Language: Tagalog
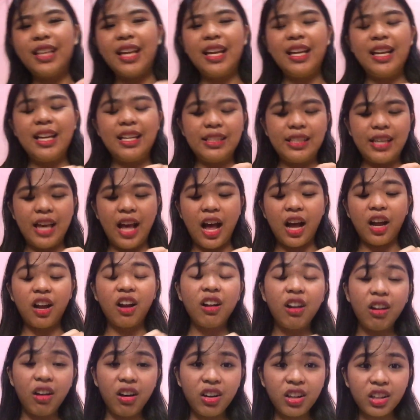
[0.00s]
tela niya,
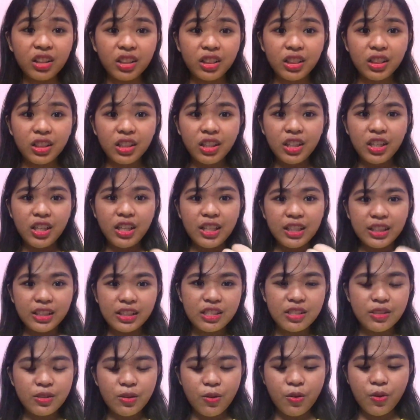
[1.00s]
cloth.
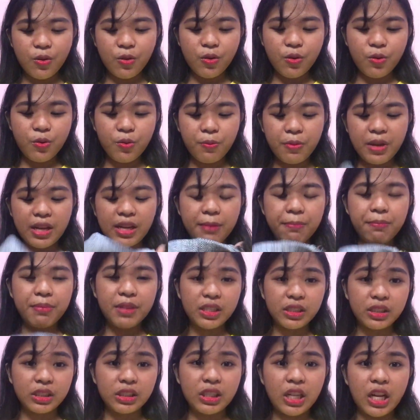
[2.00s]
So,
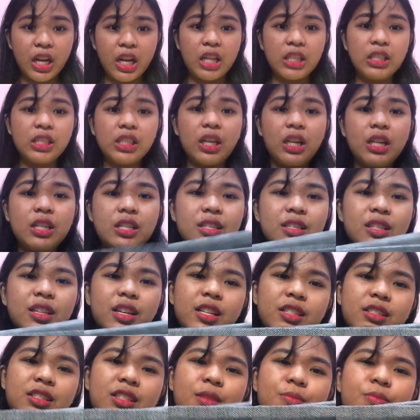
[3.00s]
manipis siya at saka
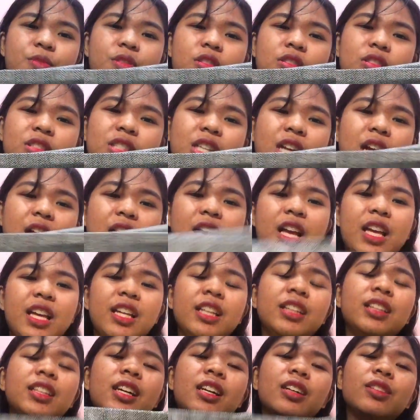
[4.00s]
stretchable siya.
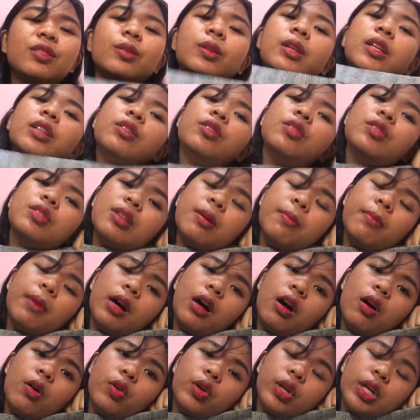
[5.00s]
Hindi ko tulad din sa
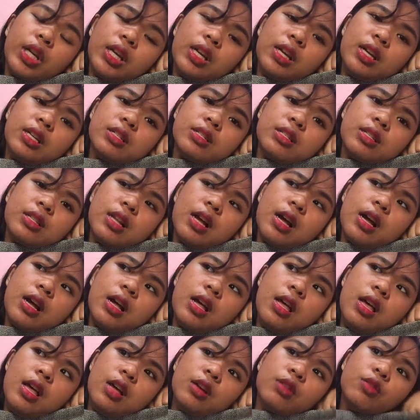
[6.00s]
mga Koreans na
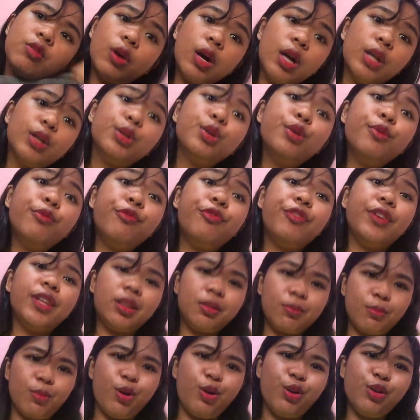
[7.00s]
kung ano yung
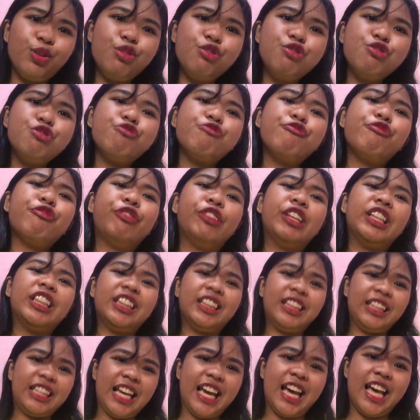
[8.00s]
fit mo, yun yung fit
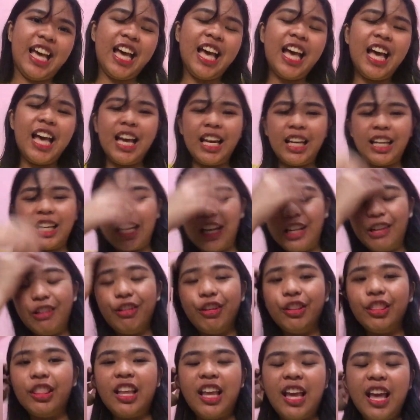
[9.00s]
niya.
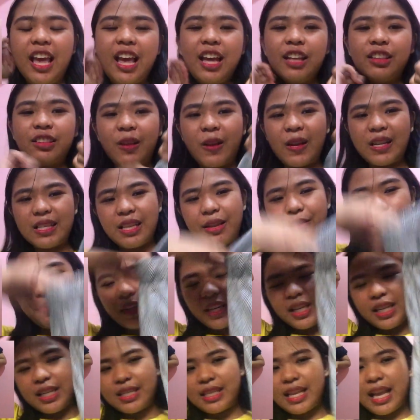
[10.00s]
Ganon. Ito kasi
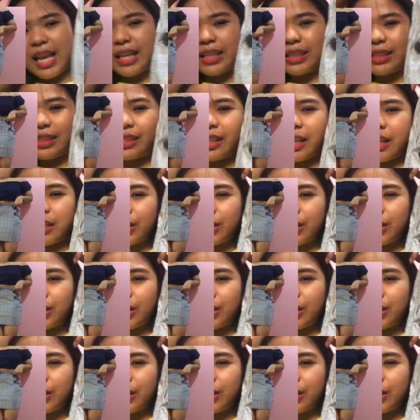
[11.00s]
free size